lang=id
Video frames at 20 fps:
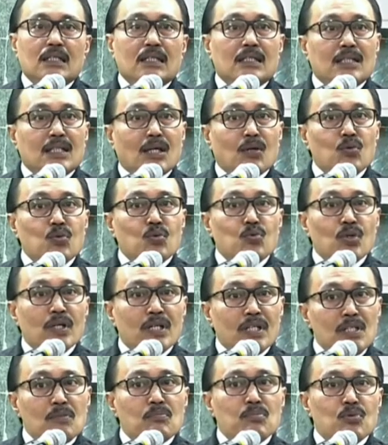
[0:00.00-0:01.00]
tahun
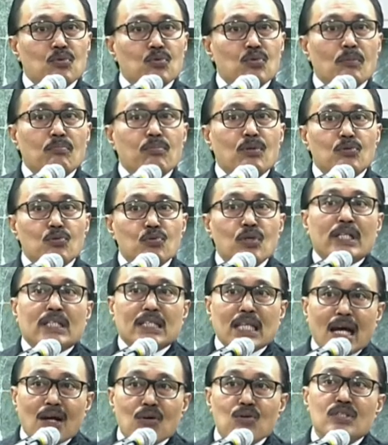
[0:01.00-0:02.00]
2022
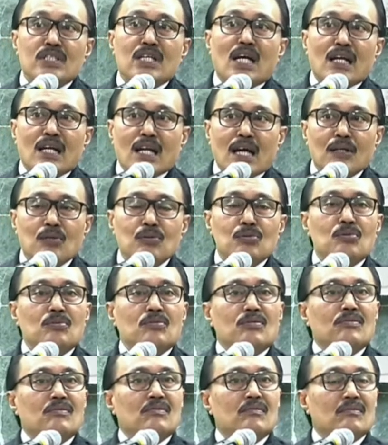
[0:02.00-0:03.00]
tahun yang lalu
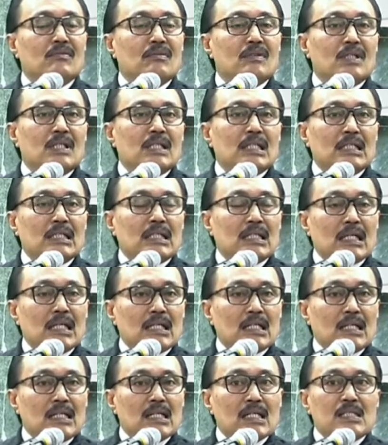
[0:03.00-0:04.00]

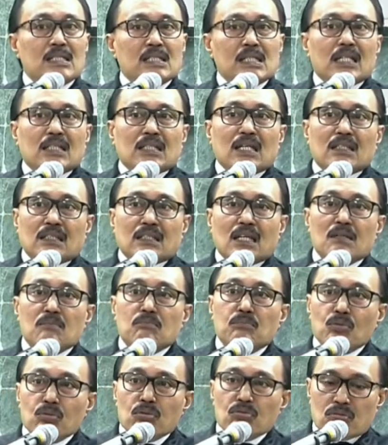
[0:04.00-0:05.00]
adalah catatan
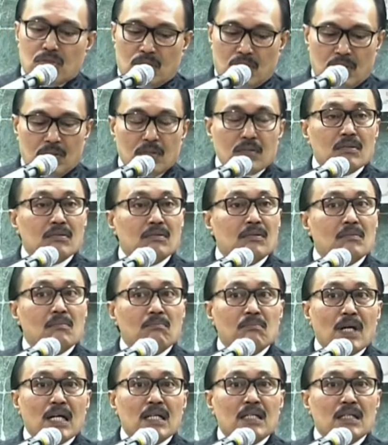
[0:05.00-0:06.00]
buruk
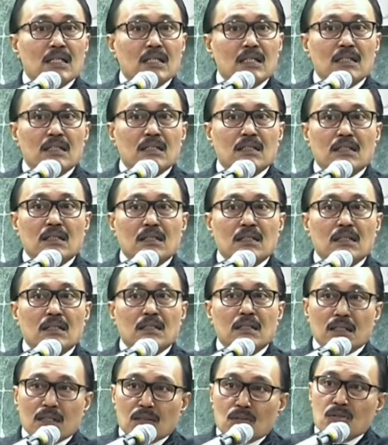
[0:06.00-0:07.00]
bagi
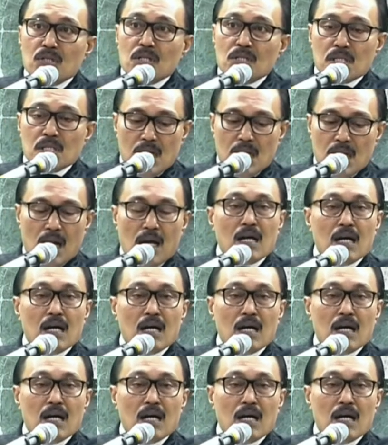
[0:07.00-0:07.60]
Indonesia